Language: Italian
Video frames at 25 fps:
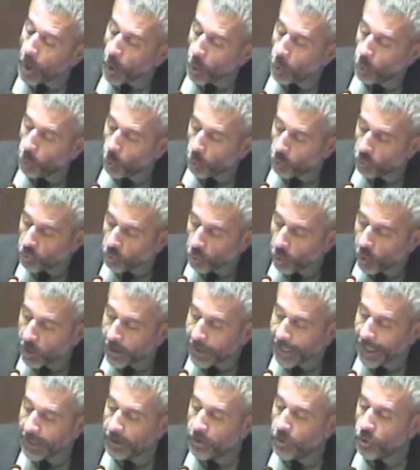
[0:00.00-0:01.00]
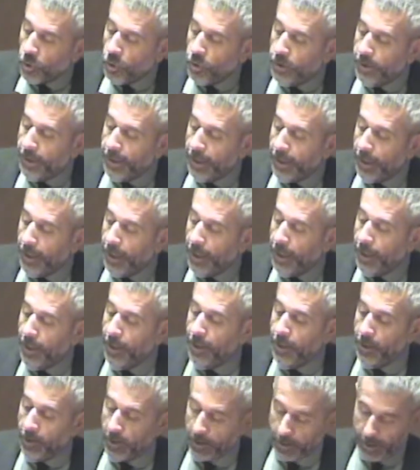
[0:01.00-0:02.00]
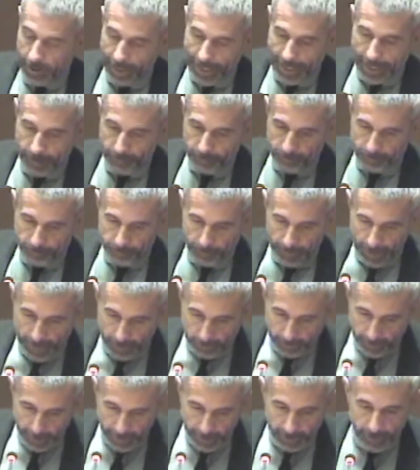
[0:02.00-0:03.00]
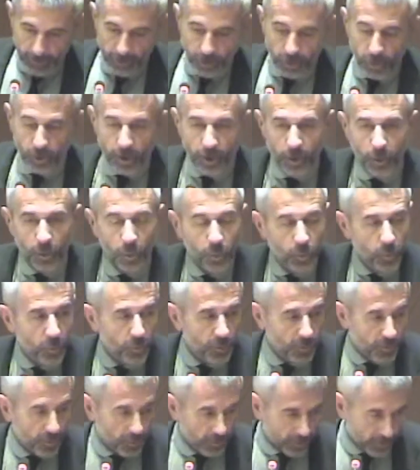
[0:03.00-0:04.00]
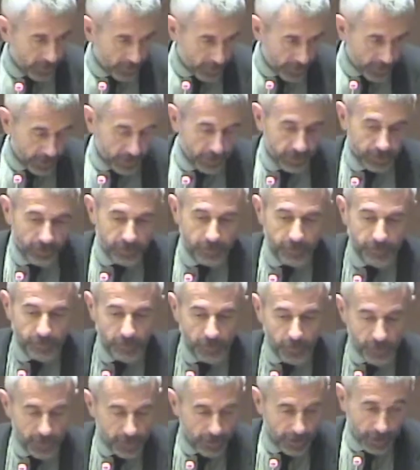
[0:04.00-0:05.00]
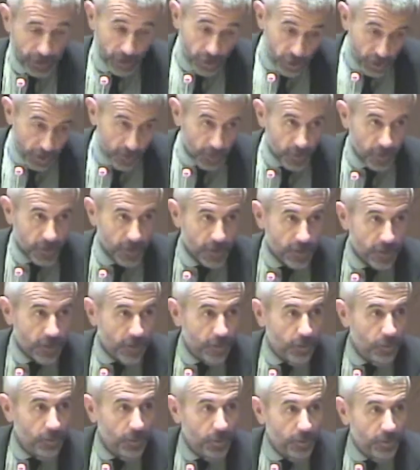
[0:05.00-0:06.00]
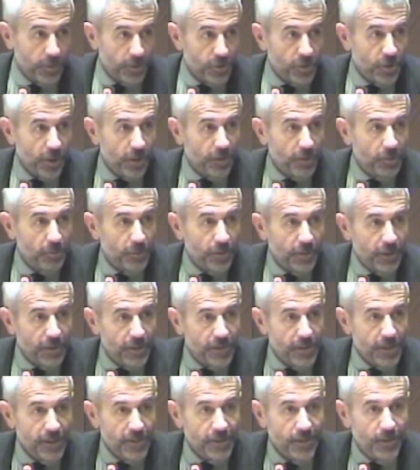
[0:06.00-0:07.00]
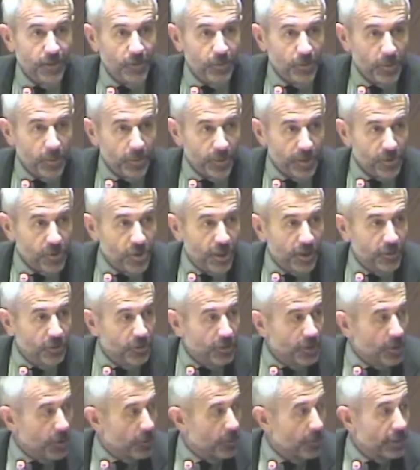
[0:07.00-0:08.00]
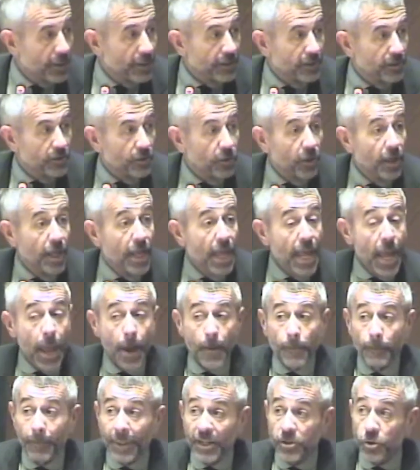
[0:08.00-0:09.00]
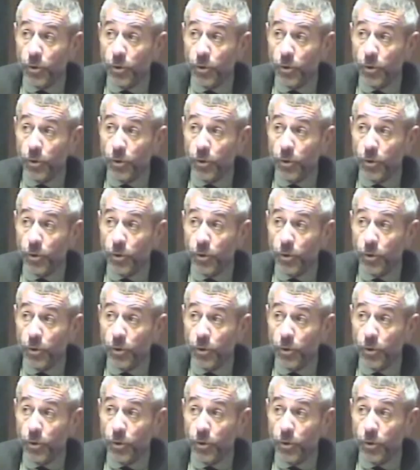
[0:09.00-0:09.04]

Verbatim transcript: non soltanto dell'ampliamento dell'uso, eh, eh forse era il 161% più che il 61% di aumento, ma